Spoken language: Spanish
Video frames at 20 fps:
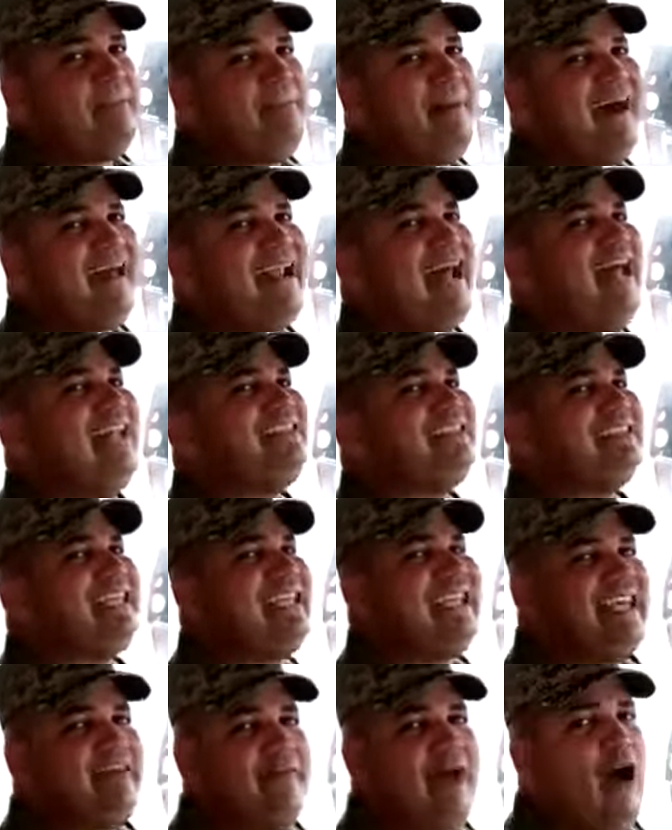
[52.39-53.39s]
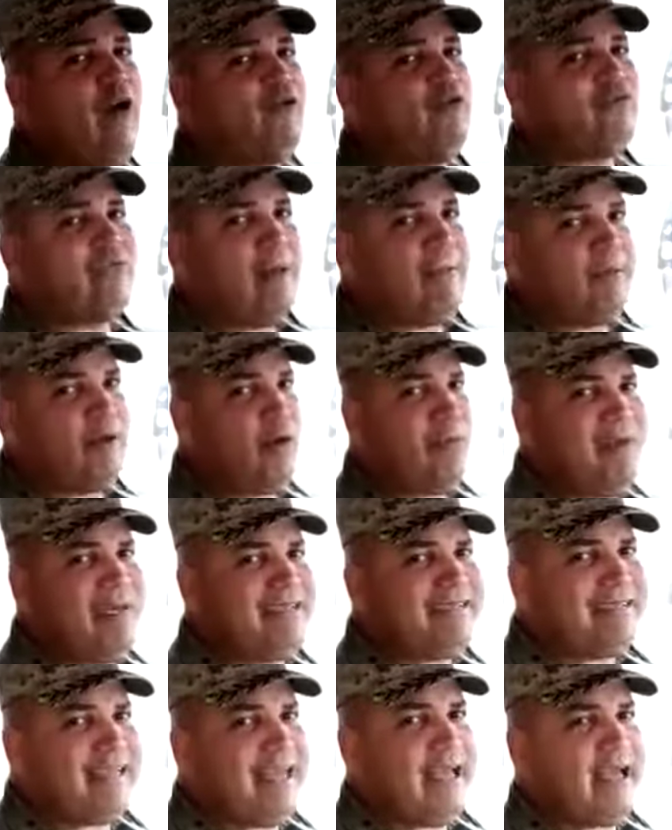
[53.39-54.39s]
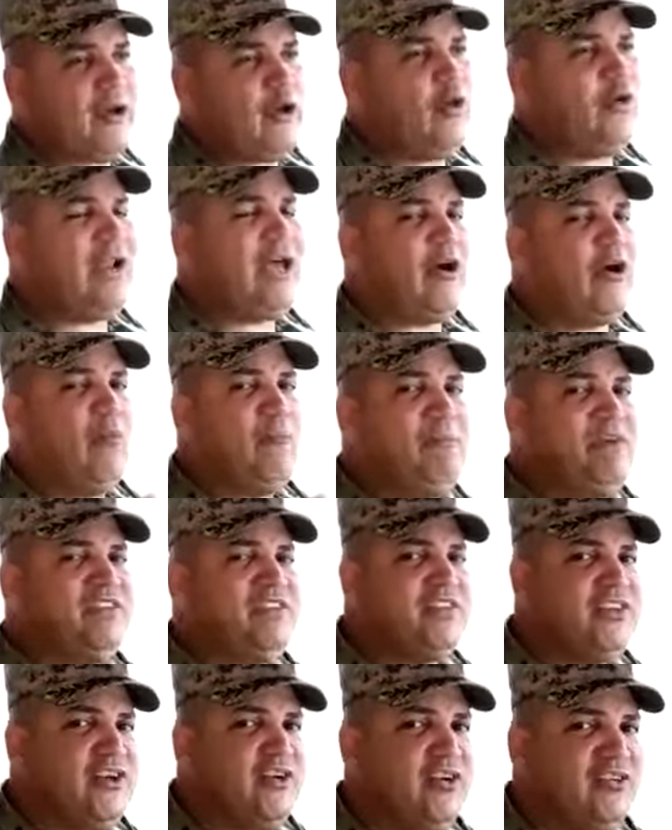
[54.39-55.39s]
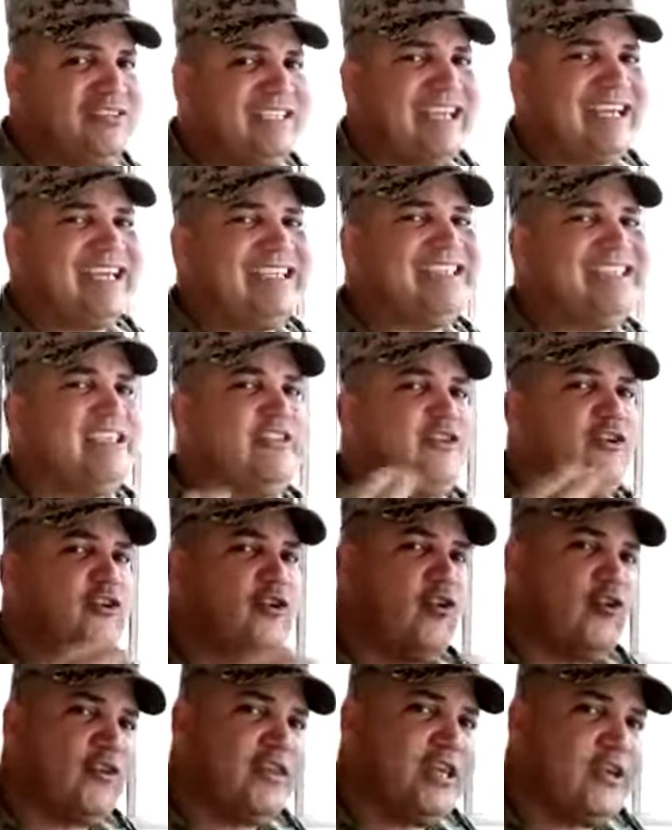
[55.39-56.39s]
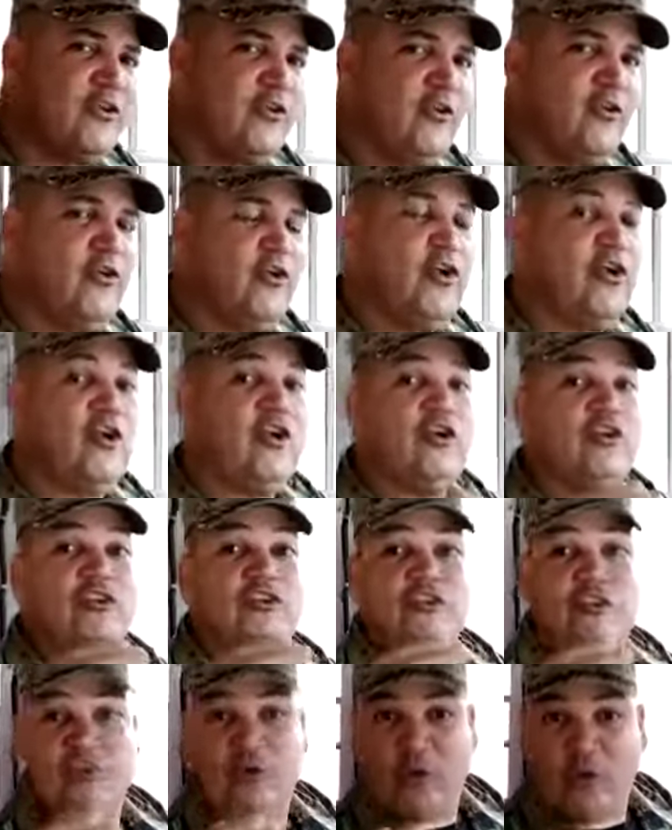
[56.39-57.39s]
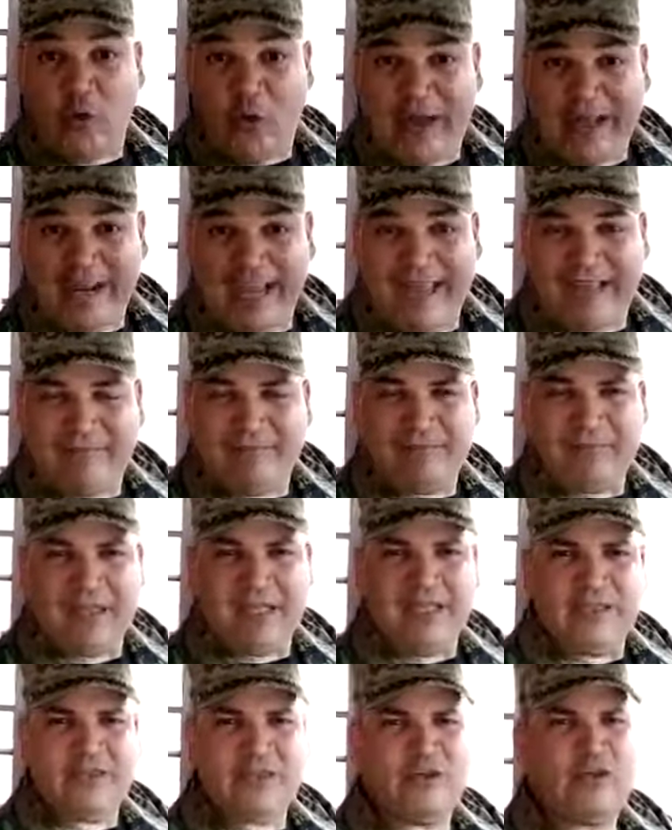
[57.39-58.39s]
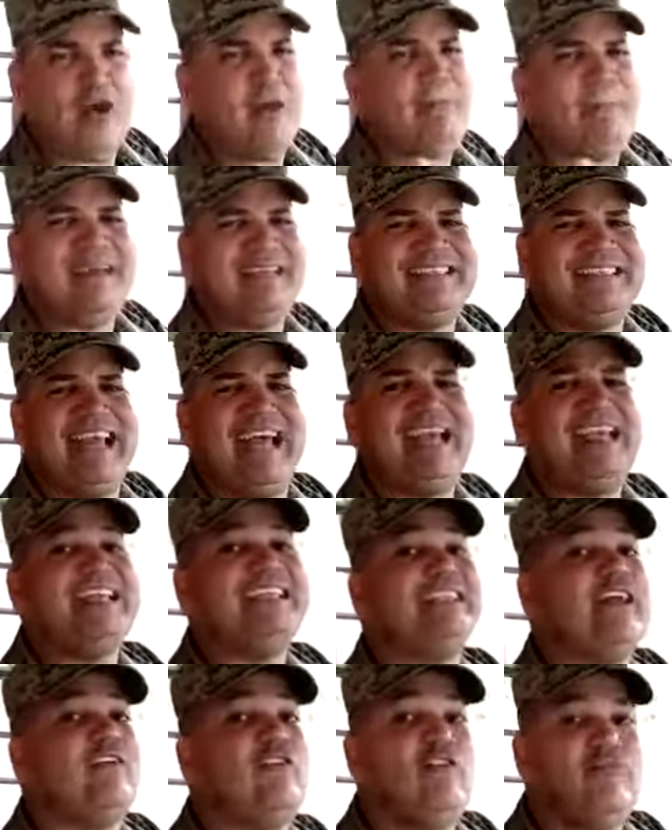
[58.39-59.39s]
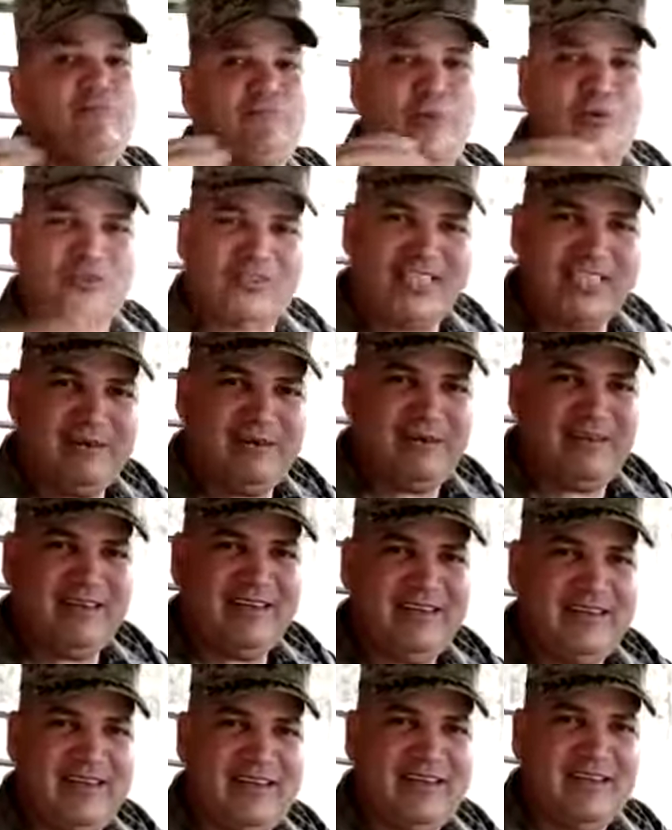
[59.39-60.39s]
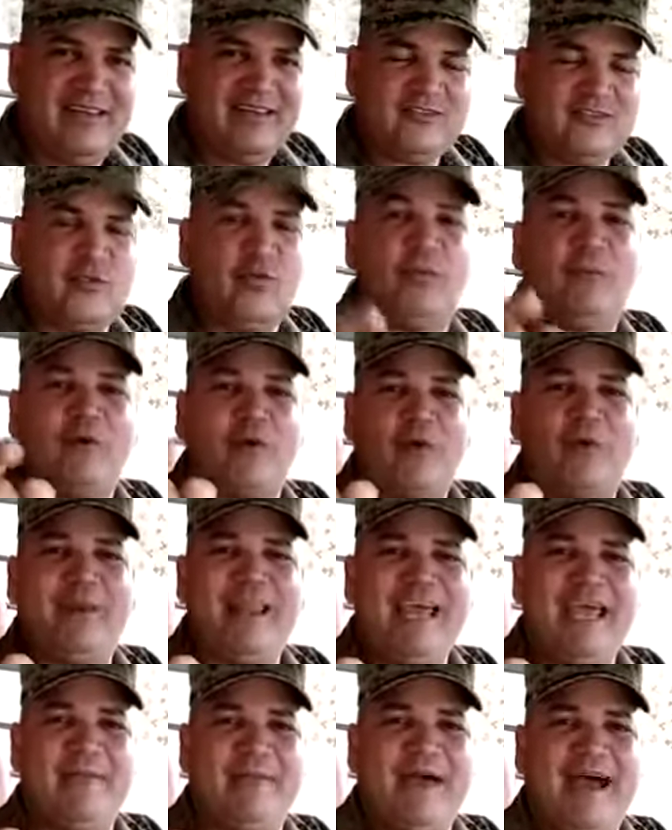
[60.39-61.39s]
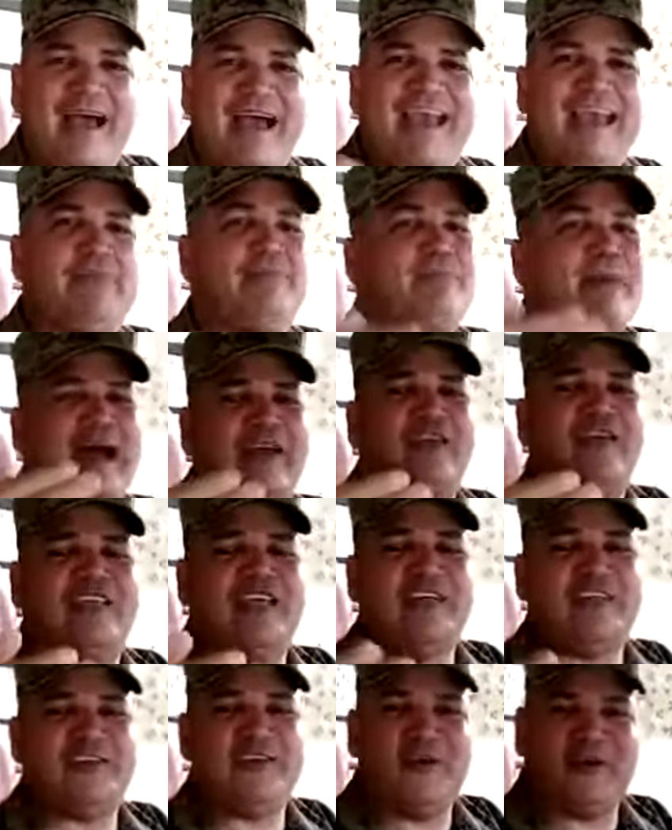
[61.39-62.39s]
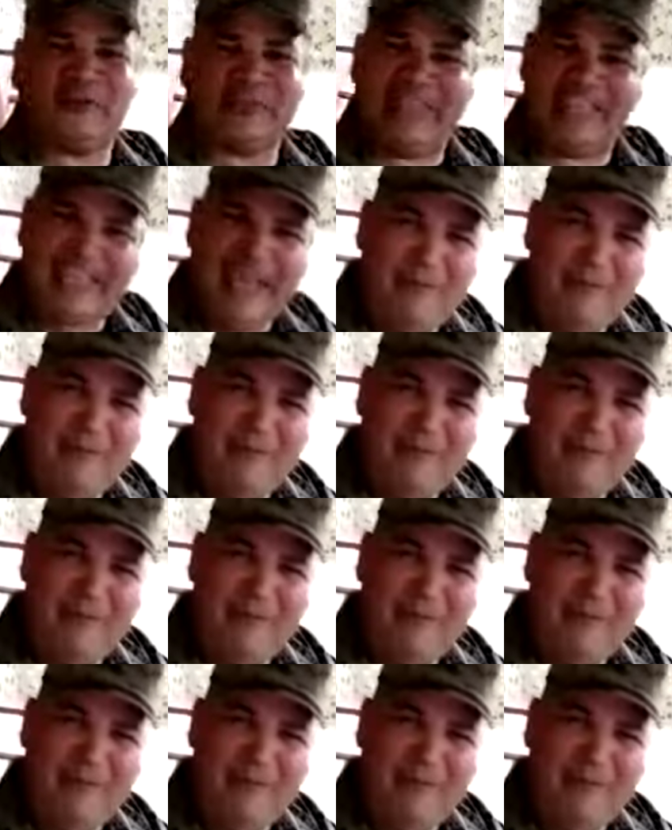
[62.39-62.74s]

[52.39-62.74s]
pararte debajo de una promesa con la convicción de que si Dios lo dijo, Dios lo hará. Dios especialista en lo imposible. Tu problema en mano de Dios se